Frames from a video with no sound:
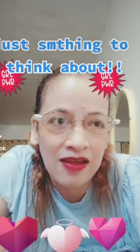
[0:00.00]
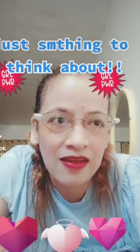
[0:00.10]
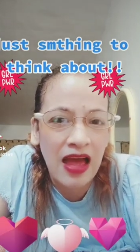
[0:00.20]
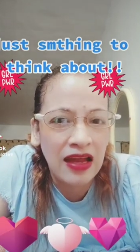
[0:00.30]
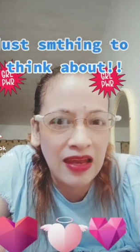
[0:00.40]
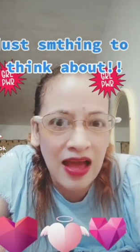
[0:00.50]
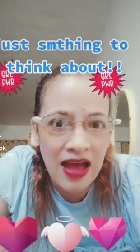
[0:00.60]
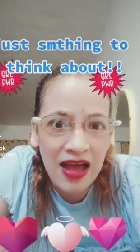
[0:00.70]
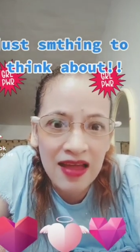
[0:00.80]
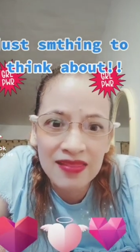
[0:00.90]
na ang
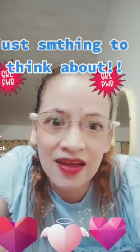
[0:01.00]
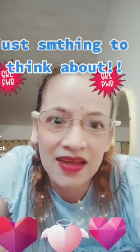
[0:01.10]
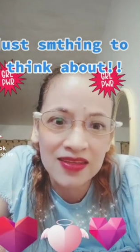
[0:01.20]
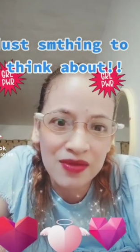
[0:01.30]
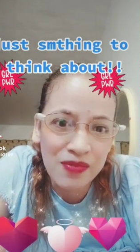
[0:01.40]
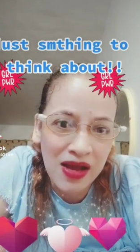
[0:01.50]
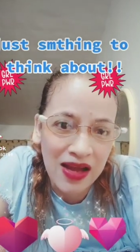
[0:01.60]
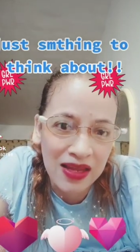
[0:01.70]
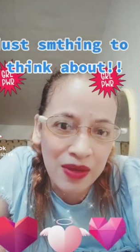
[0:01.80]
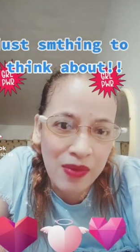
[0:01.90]
lahat ng kanyang mga
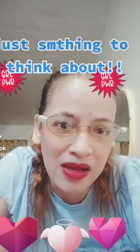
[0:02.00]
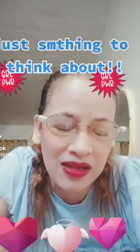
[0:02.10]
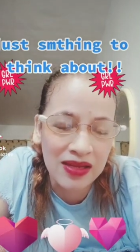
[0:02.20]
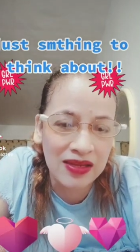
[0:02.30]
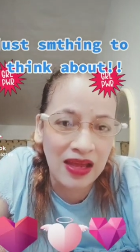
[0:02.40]
kayamanan